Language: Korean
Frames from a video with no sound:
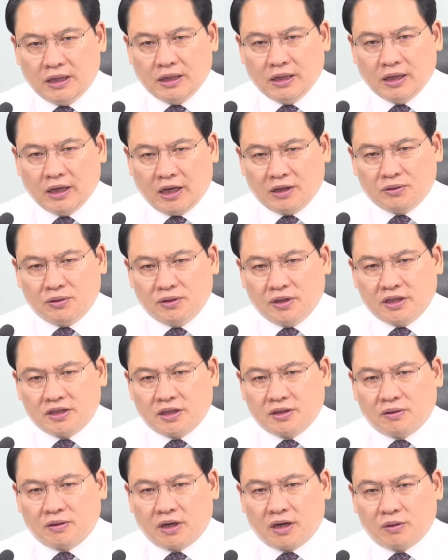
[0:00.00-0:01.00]

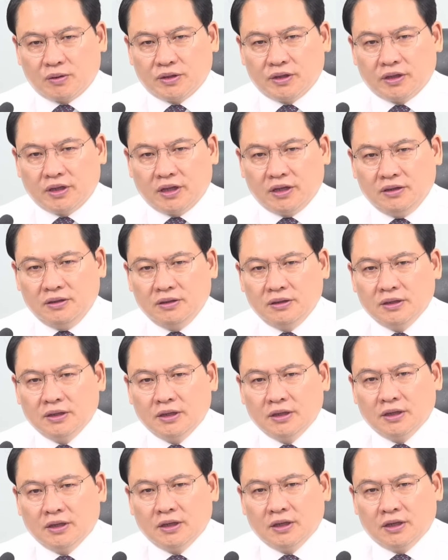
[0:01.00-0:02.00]
행동대장 역할을 하고 있는데요.
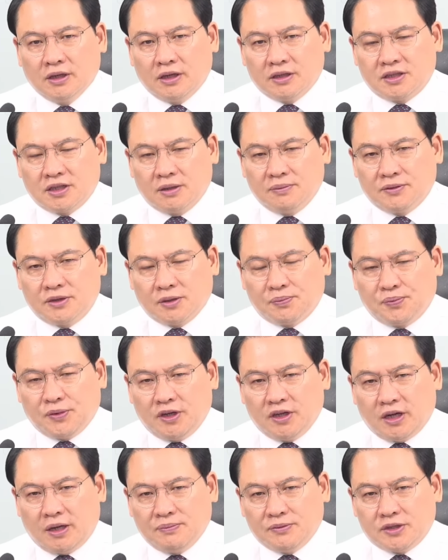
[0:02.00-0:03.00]
아, 지금
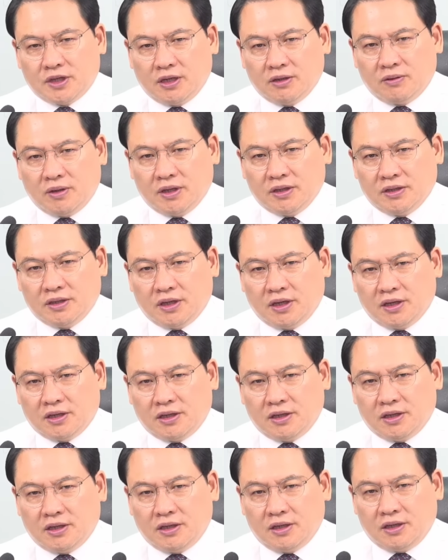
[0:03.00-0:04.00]
특별감찰관
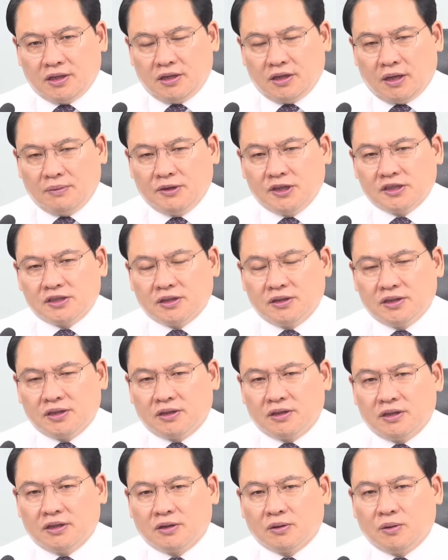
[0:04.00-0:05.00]
얘기를 하면서
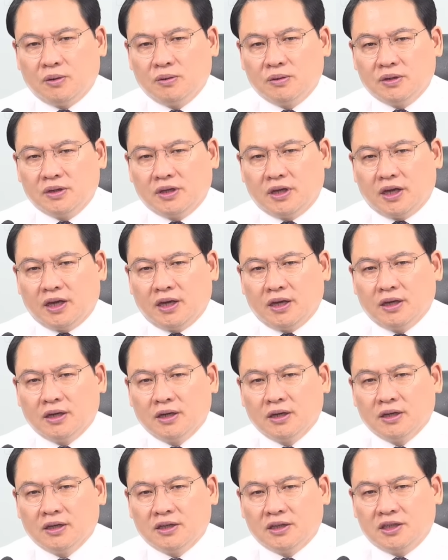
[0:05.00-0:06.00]
이거를 공개
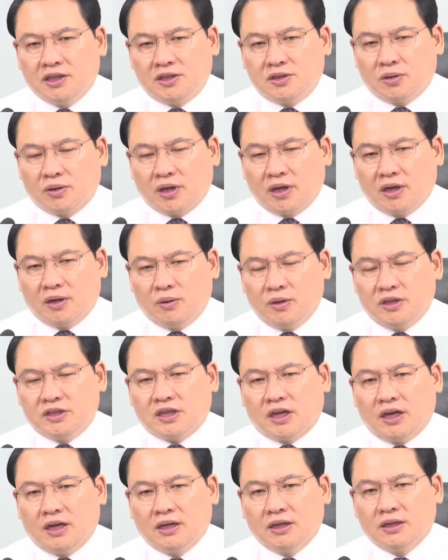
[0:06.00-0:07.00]
의총에
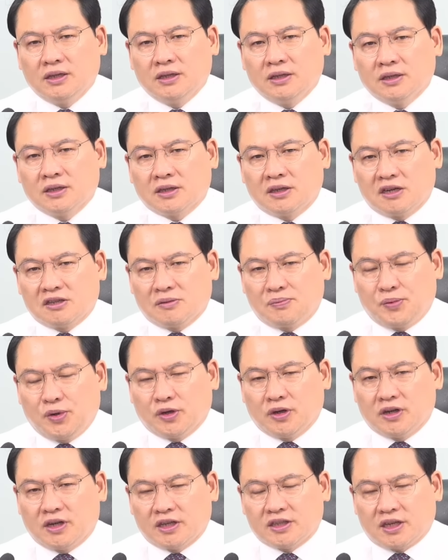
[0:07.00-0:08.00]
올리자. 그래서
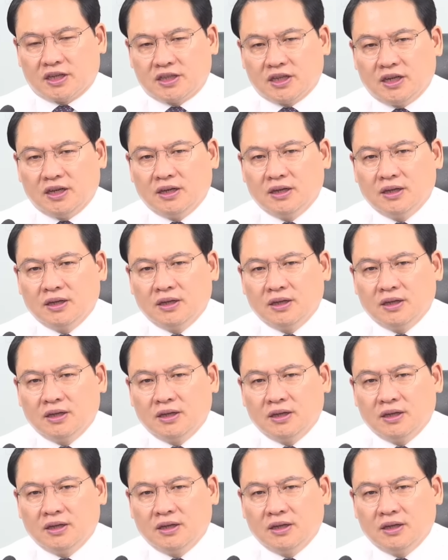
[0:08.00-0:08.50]
표결까지 가자.